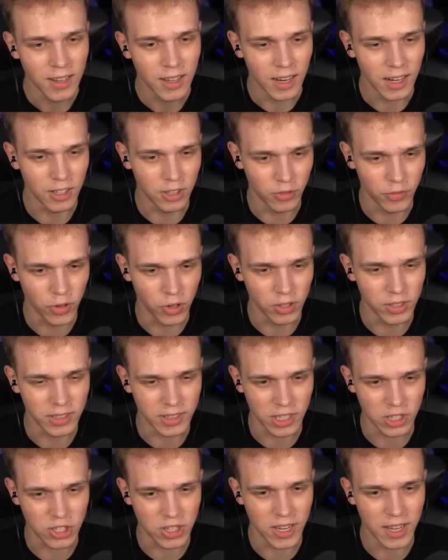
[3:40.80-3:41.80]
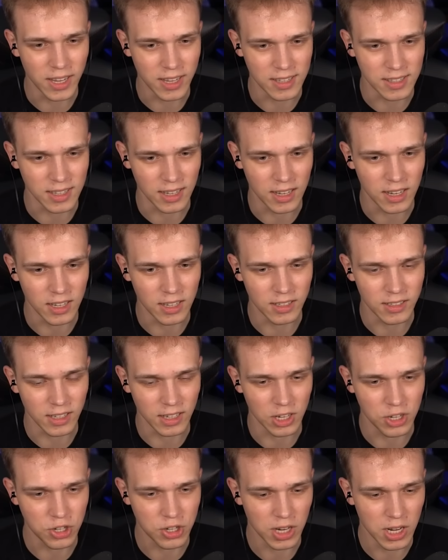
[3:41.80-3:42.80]
ale to wygląda tak źle, jak jest taka,
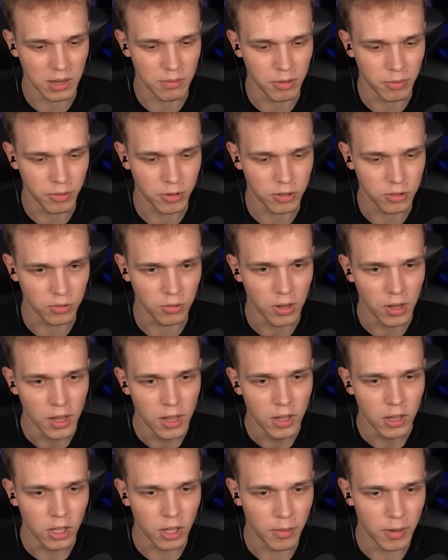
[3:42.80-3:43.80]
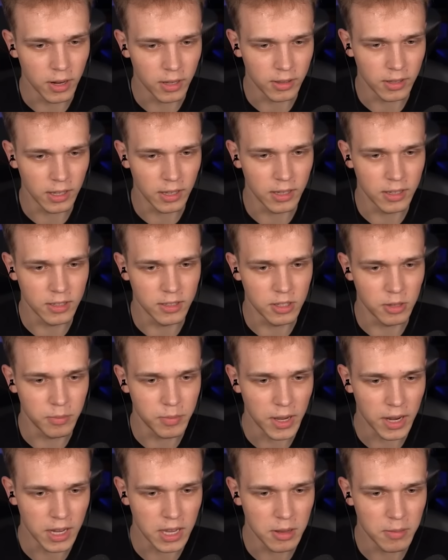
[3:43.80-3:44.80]
taka ściana po prostu. Dobra, te
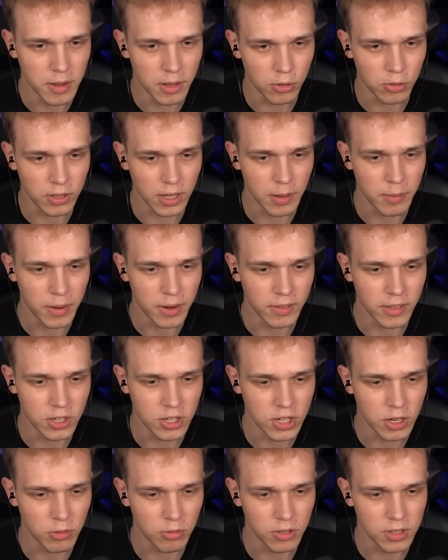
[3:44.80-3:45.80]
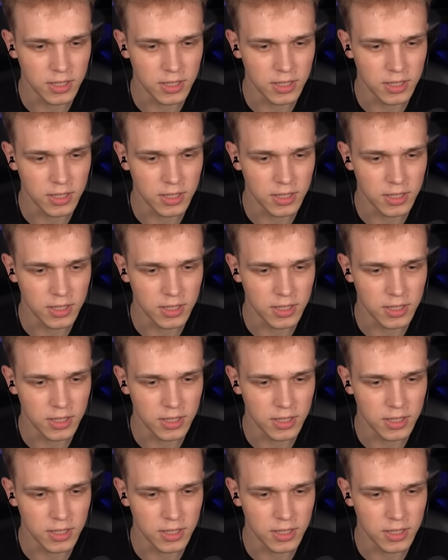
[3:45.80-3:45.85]
zobiaki mnie tutaj, prawda, szału